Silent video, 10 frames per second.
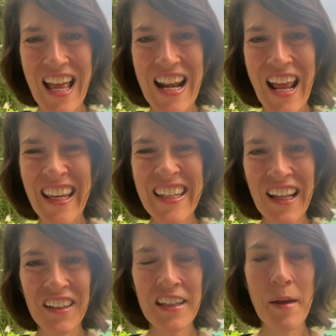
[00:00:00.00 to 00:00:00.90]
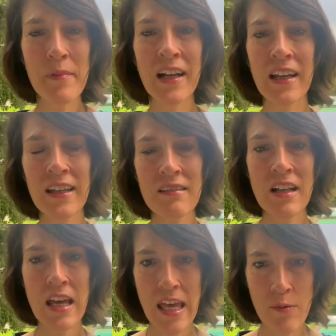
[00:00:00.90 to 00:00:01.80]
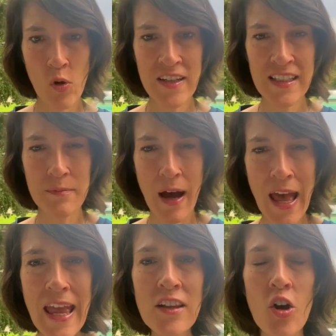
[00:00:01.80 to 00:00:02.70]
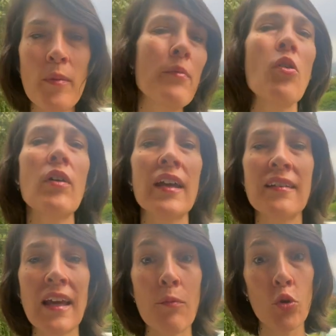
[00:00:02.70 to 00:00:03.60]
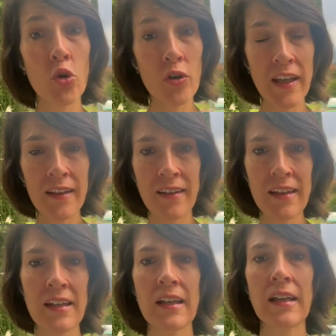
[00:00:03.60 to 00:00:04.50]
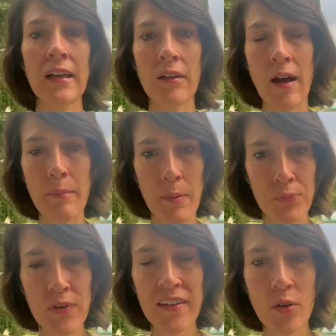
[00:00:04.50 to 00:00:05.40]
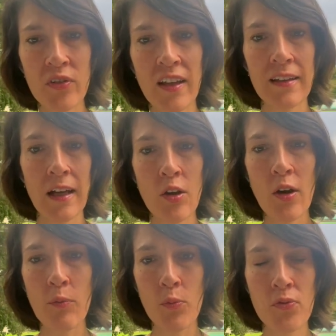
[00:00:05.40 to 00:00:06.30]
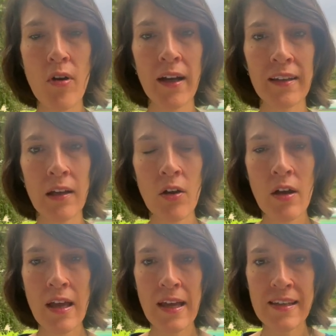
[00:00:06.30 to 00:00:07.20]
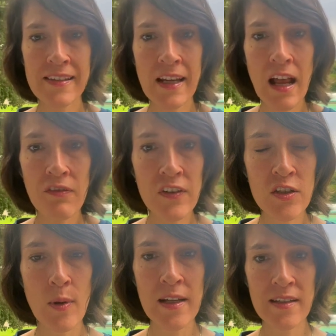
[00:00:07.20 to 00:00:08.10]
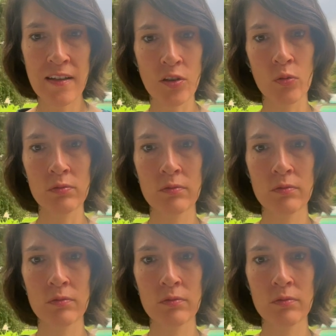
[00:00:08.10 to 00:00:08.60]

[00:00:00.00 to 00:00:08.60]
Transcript: la quatrième clé, et moi ce qui m'a énormément aidé à me connecter euh, à ma puissance intérieure, à mon pouvoir intérieur, c'est la visualisation.